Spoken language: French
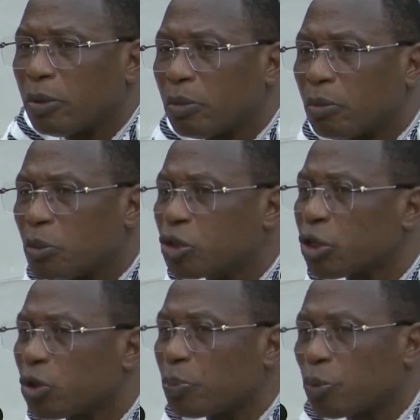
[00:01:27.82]

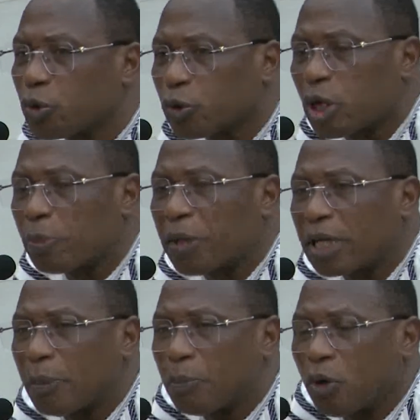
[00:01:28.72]
Monsieur le procureur, par
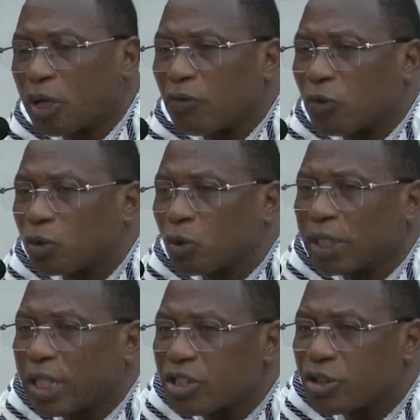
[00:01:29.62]
rapport à votre
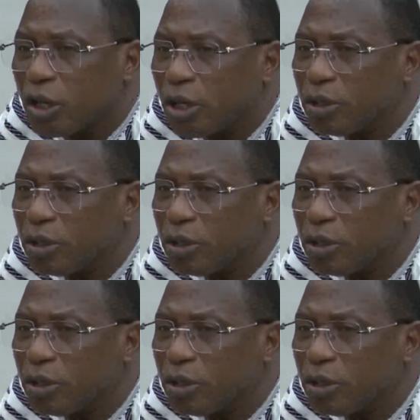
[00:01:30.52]
question,